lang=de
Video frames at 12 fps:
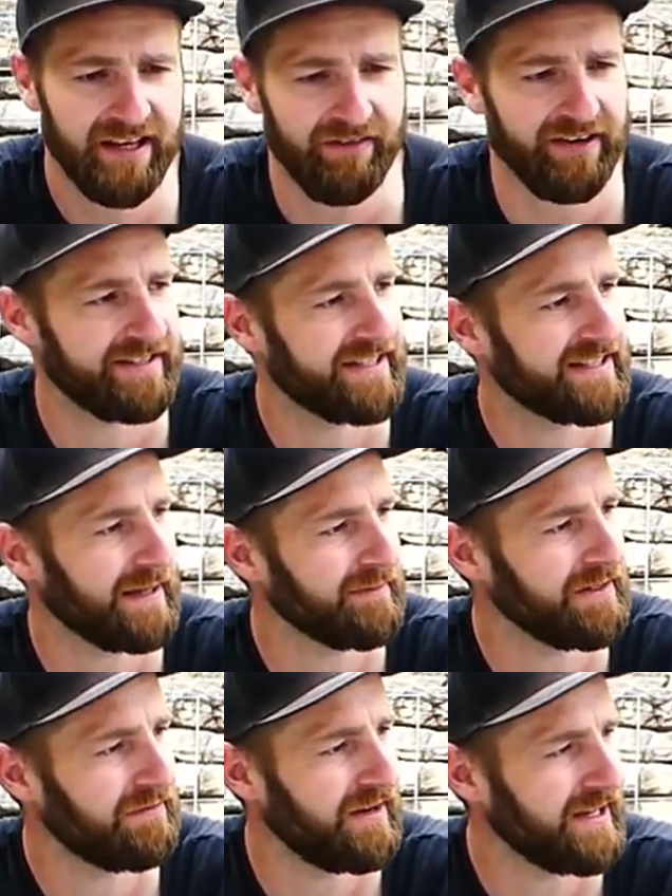Ich werde jetzt die
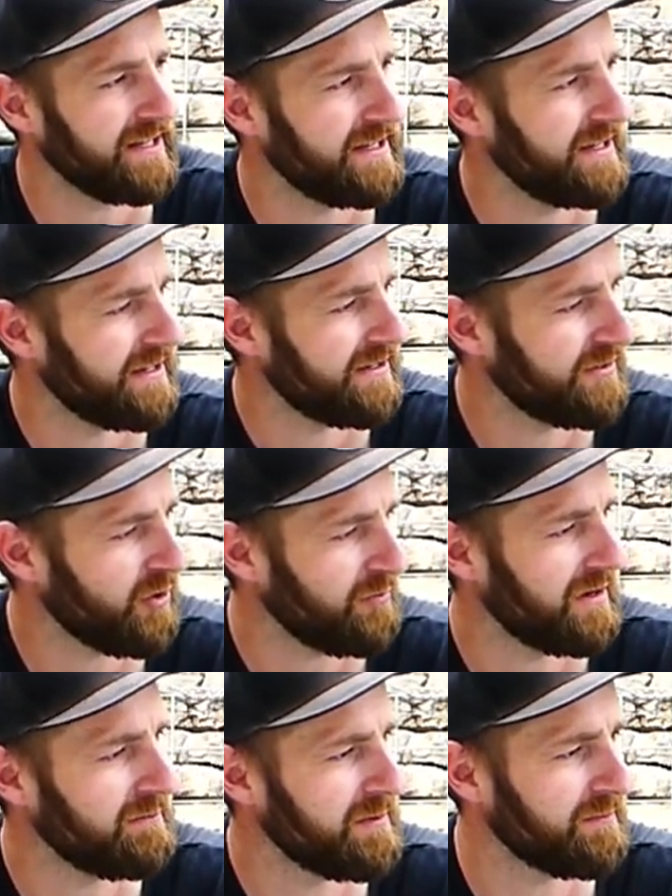gesamte Fläche hier
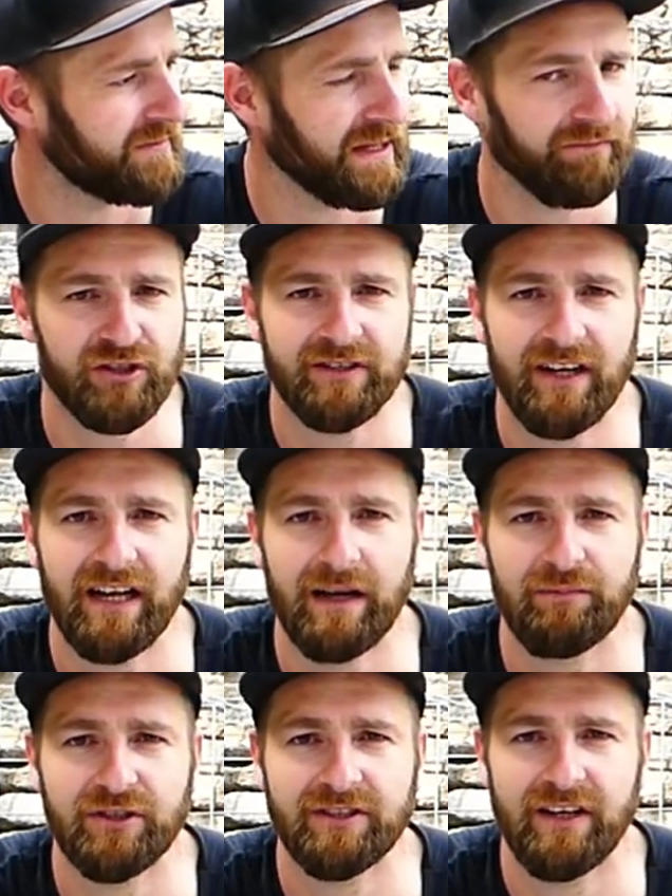nochmal mit dem Dampfstrahler
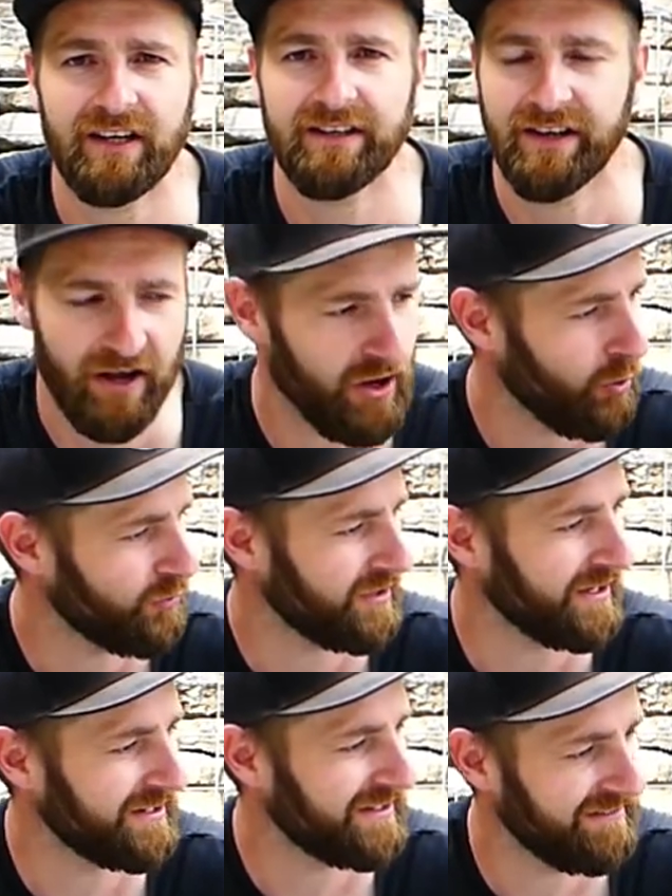abstrahlen und
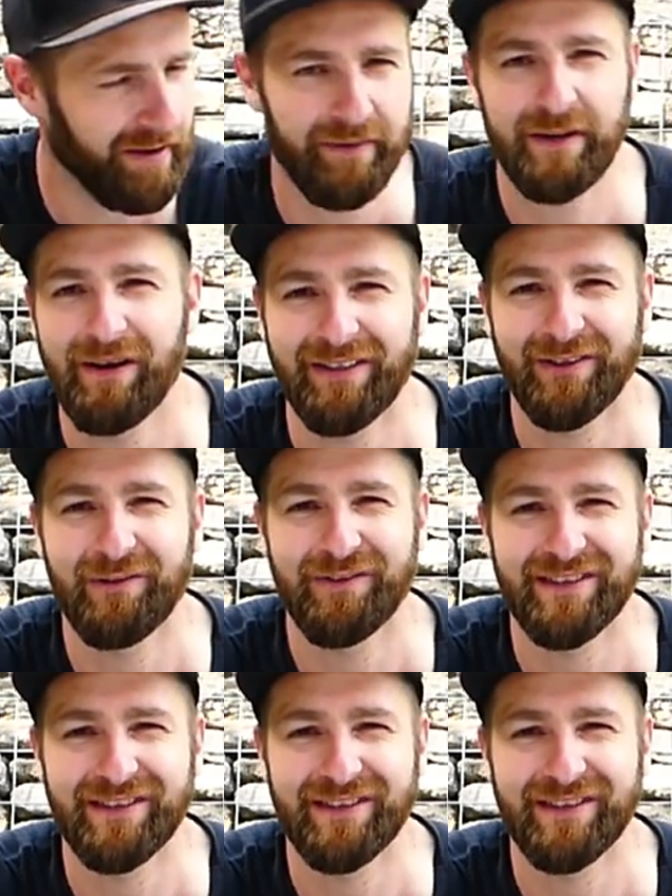dann werden wir die Platten noch